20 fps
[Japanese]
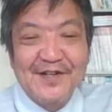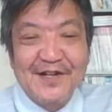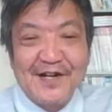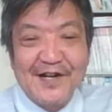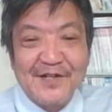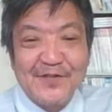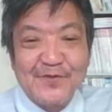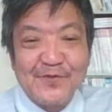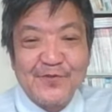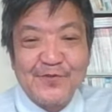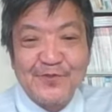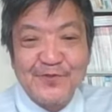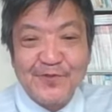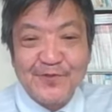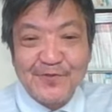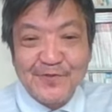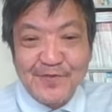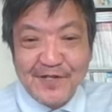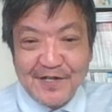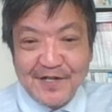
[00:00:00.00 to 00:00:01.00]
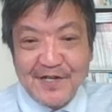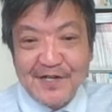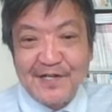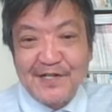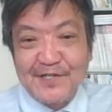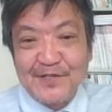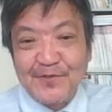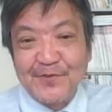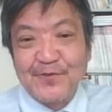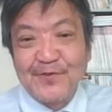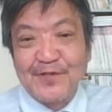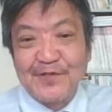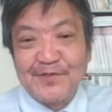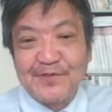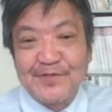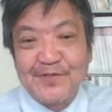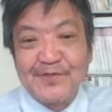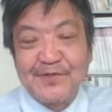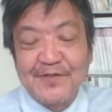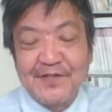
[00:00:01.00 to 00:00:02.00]
あの中国は考えてるようで
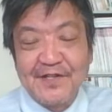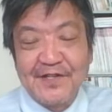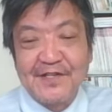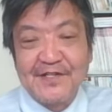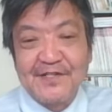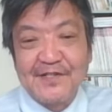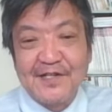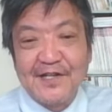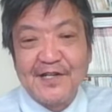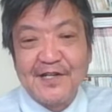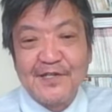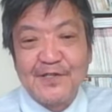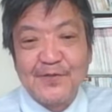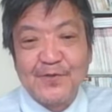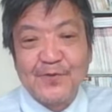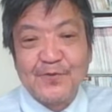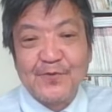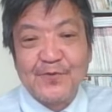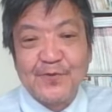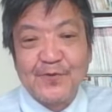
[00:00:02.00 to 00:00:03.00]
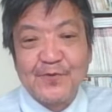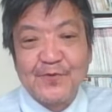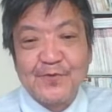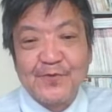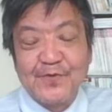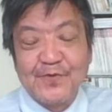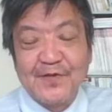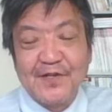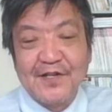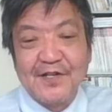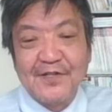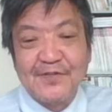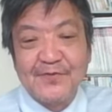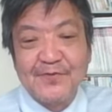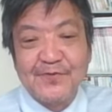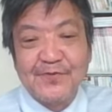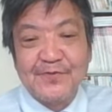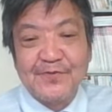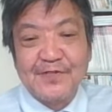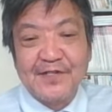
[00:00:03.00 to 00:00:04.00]
すけどね一帯一路というのは
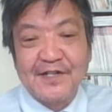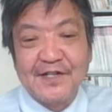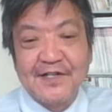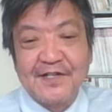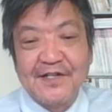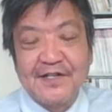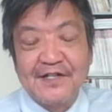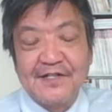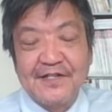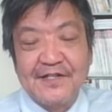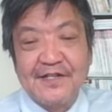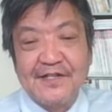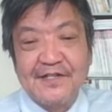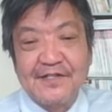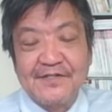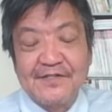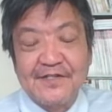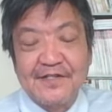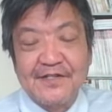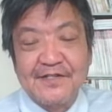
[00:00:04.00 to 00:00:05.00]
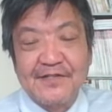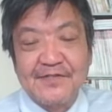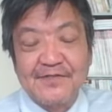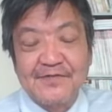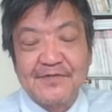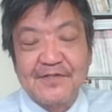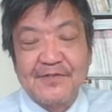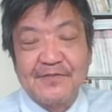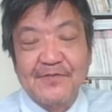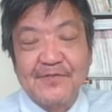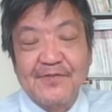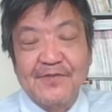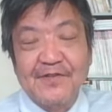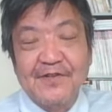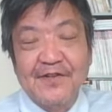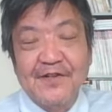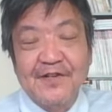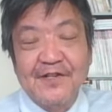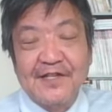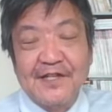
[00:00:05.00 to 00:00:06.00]
そういう考えでですねあの
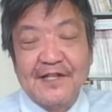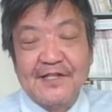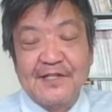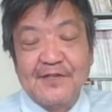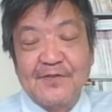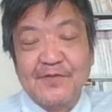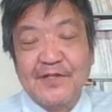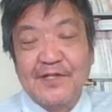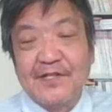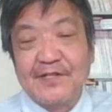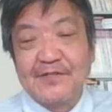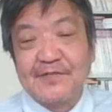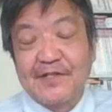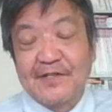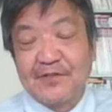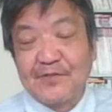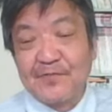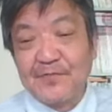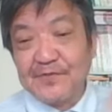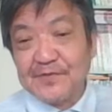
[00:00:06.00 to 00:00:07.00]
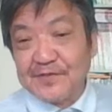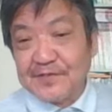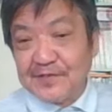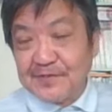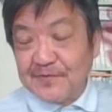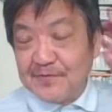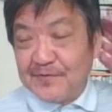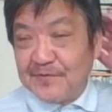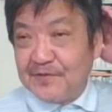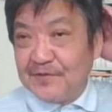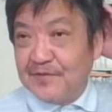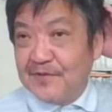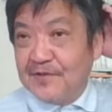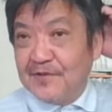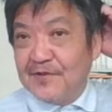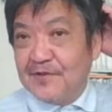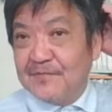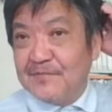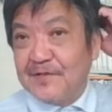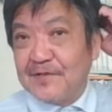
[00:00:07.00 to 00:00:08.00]
やってる政策かと思うんですけども、
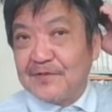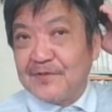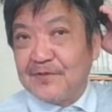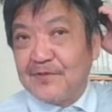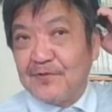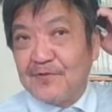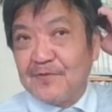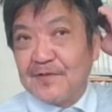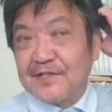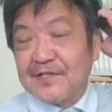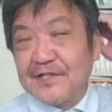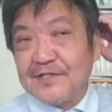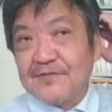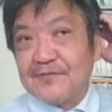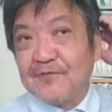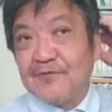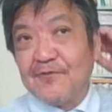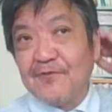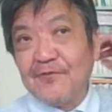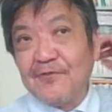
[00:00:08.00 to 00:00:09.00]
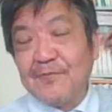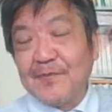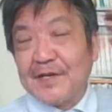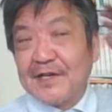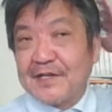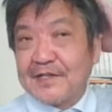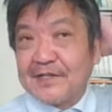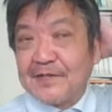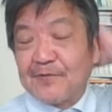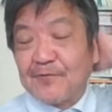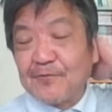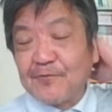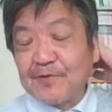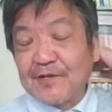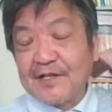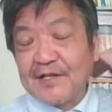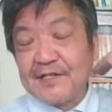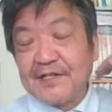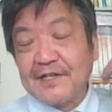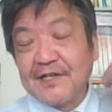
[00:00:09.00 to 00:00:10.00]
まあ、日本は戦争を負けてこの
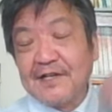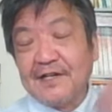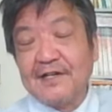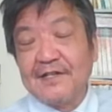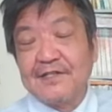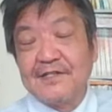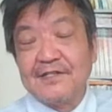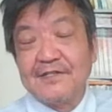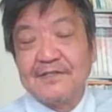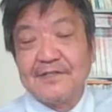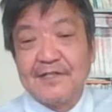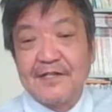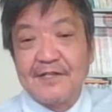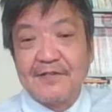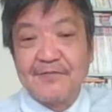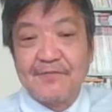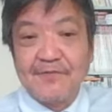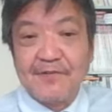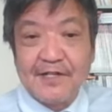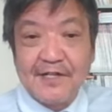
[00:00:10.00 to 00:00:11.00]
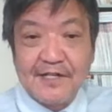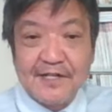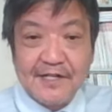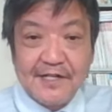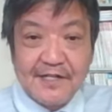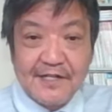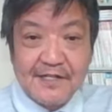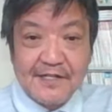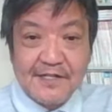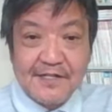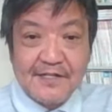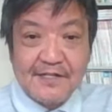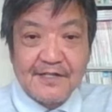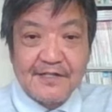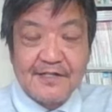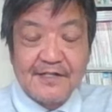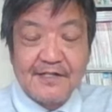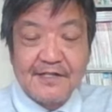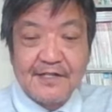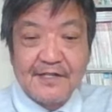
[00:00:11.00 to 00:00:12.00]
方ですねこう海外
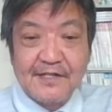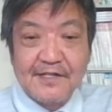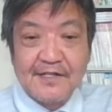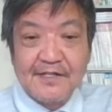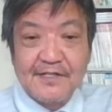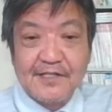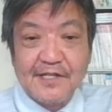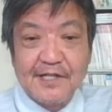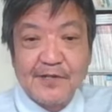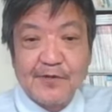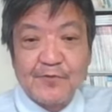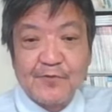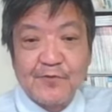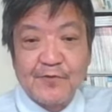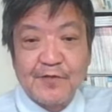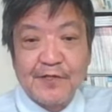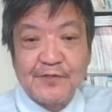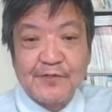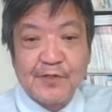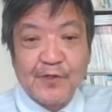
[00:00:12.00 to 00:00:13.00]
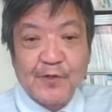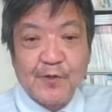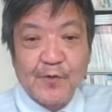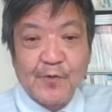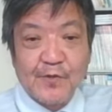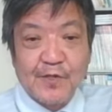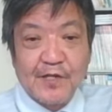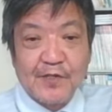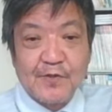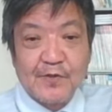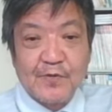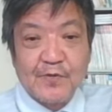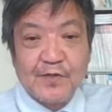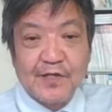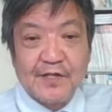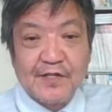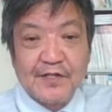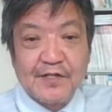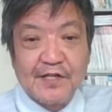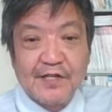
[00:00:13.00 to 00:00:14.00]
に勢力を植え付けようなんていう
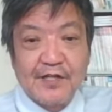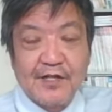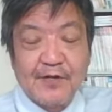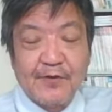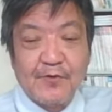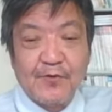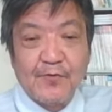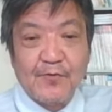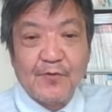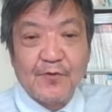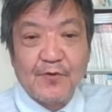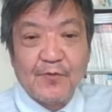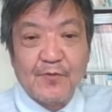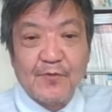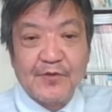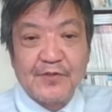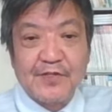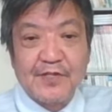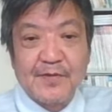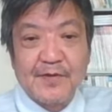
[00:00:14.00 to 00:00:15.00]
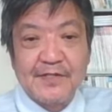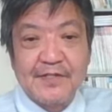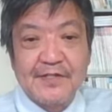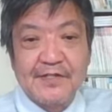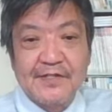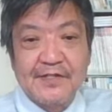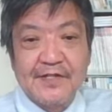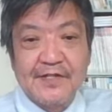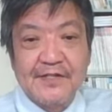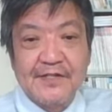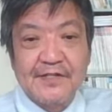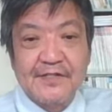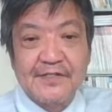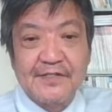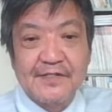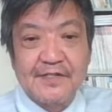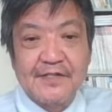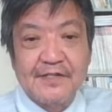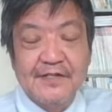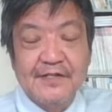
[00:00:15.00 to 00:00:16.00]
考えはほぼ持ってませんでで
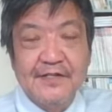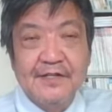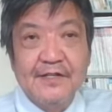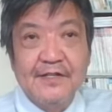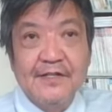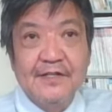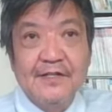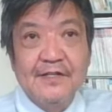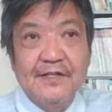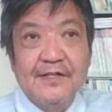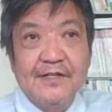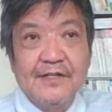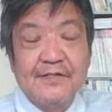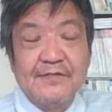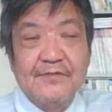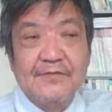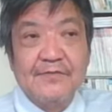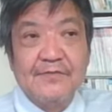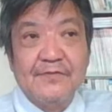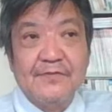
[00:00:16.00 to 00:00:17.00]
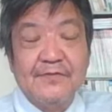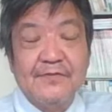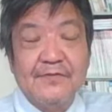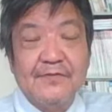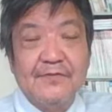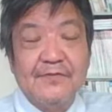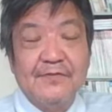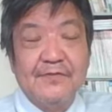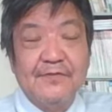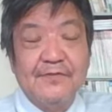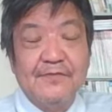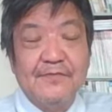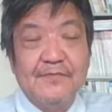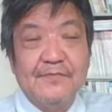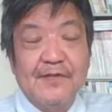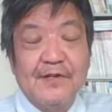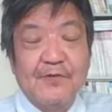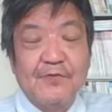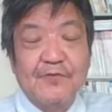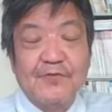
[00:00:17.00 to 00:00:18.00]
すねあの
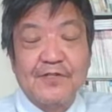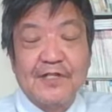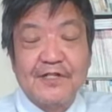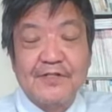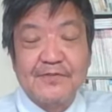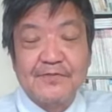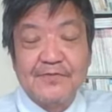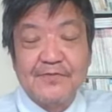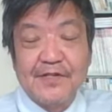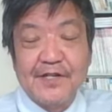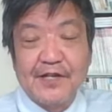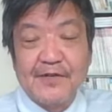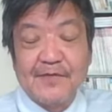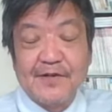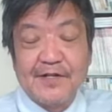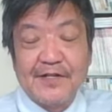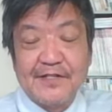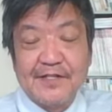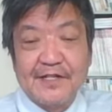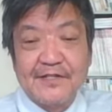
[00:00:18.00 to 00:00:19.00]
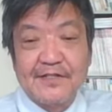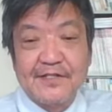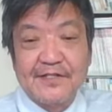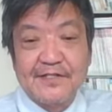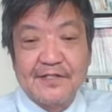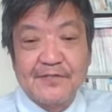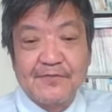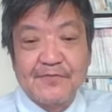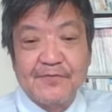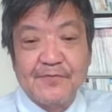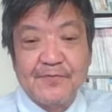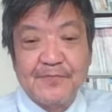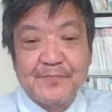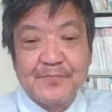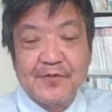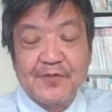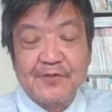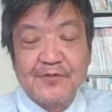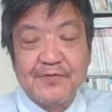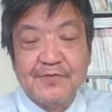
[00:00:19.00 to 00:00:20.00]
まあ、おとなしく平和裏にやってきたと
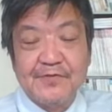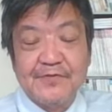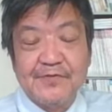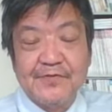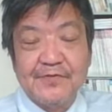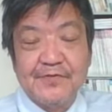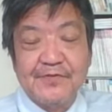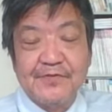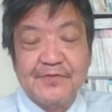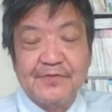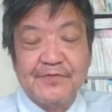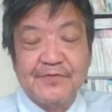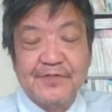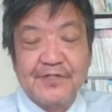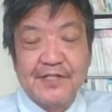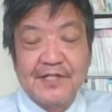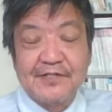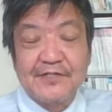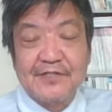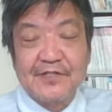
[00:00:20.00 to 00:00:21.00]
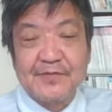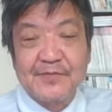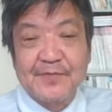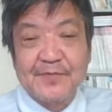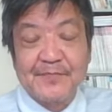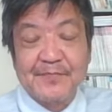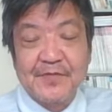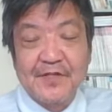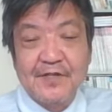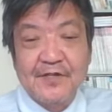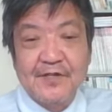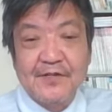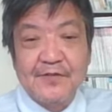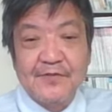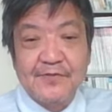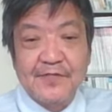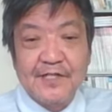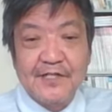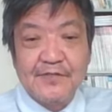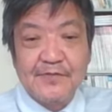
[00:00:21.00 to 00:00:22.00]
いう国ですけども
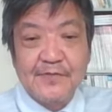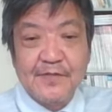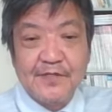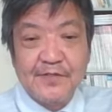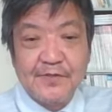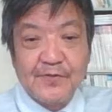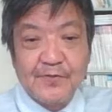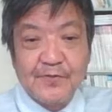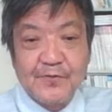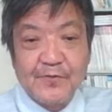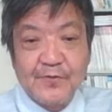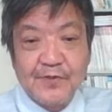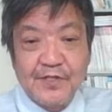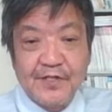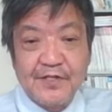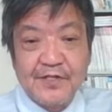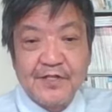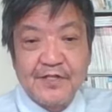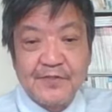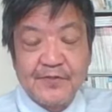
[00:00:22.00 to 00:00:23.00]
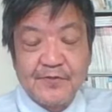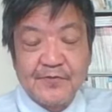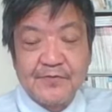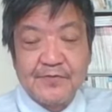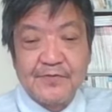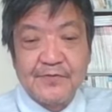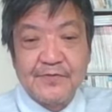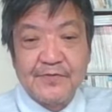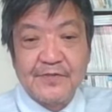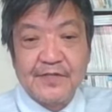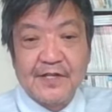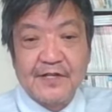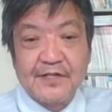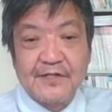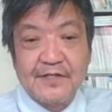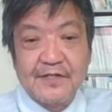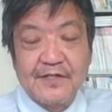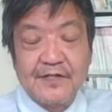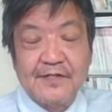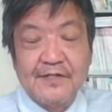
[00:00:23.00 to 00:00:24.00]
フランスは一応常任理事国なん
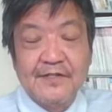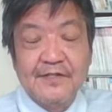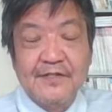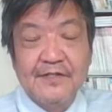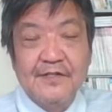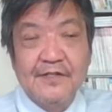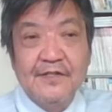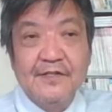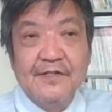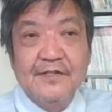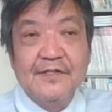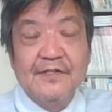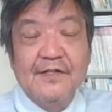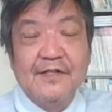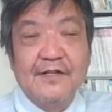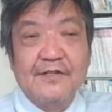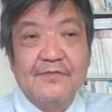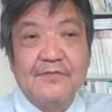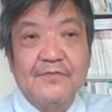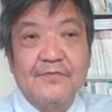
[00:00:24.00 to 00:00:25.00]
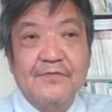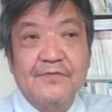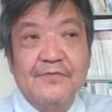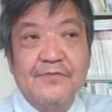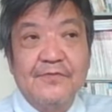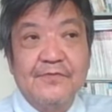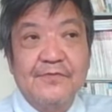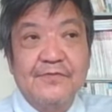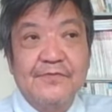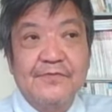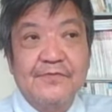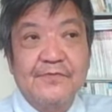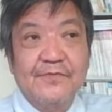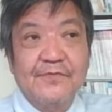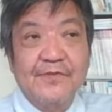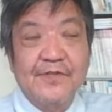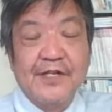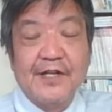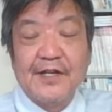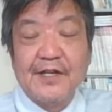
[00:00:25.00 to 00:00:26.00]
でねあのそういう
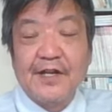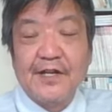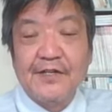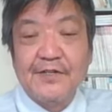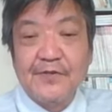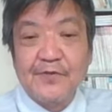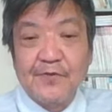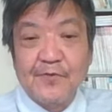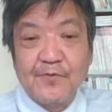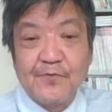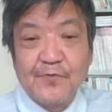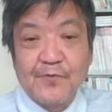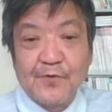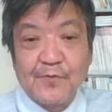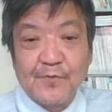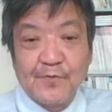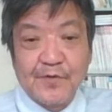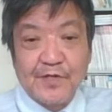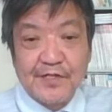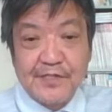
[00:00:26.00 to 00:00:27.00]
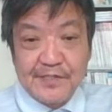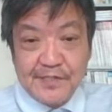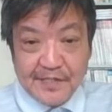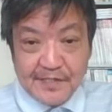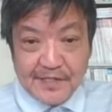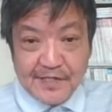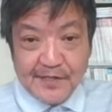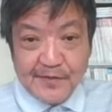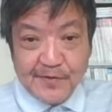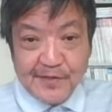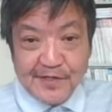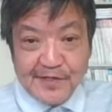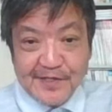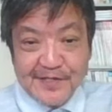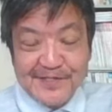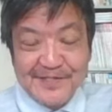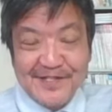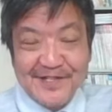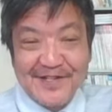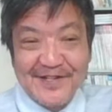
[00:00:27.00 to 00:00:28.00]
こう遠慮というものは一切ないわけで
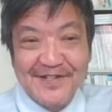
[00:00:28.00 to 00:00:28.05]
して